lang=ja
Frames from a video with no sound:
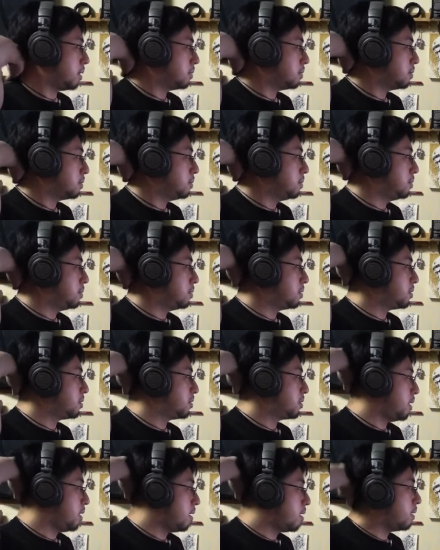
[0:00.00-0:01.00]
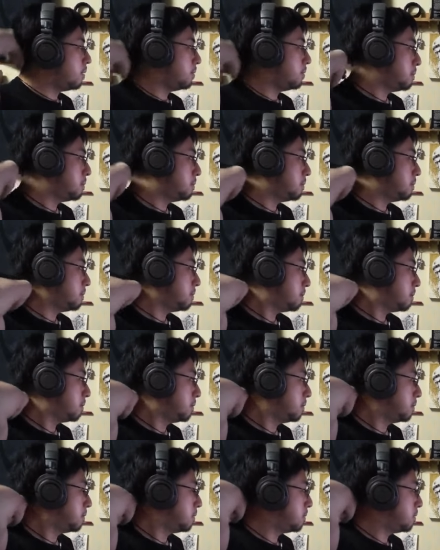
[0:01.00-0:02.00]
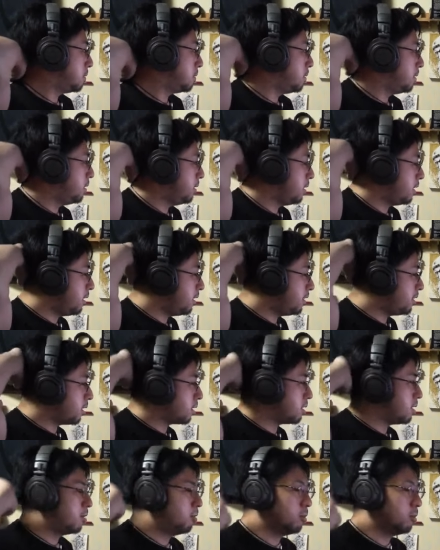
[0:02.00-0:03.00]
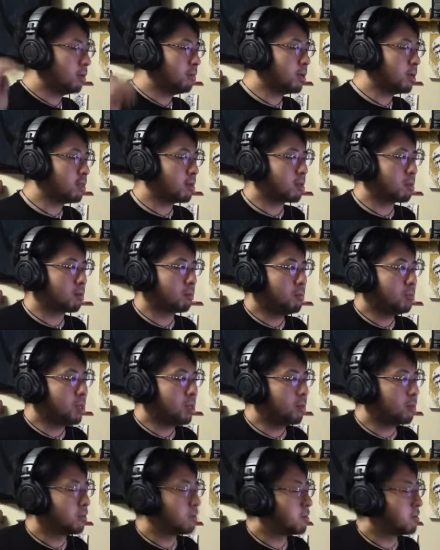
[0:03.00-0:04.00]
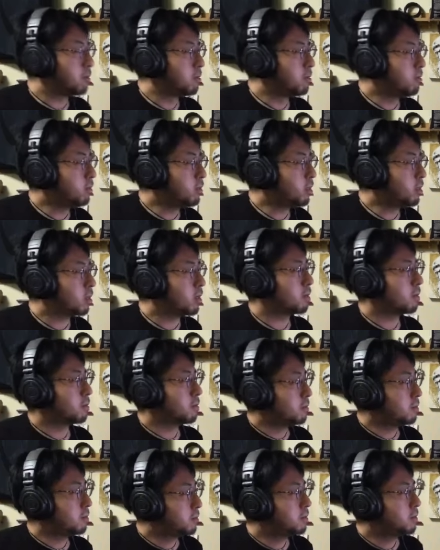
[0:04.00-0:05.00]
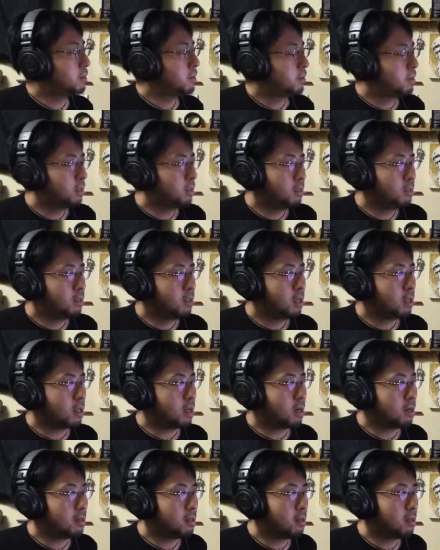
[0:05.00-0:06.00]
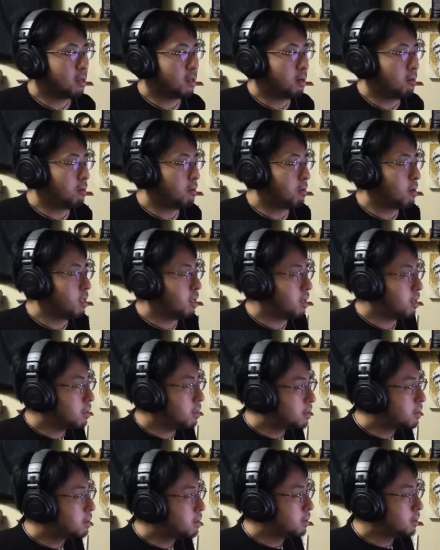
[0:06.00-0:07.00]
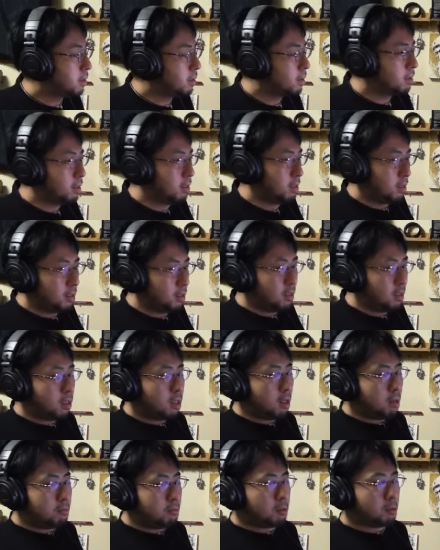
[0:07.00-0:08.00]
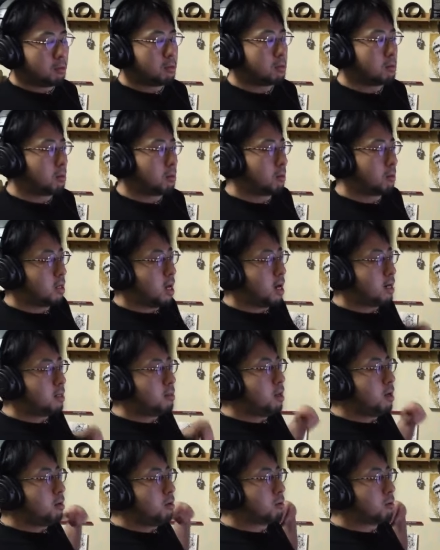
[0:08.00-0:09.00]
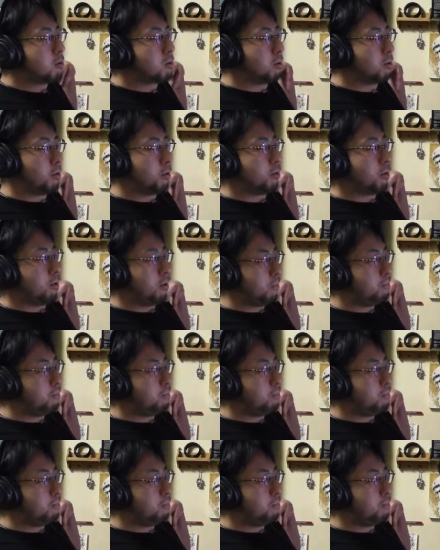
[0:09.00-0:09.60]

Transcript: うん下手したらニコ生勢でも見に来る人いるんじゃないのネタ、ネタ掘りに。多分、その、客で来ると思うよ。客で。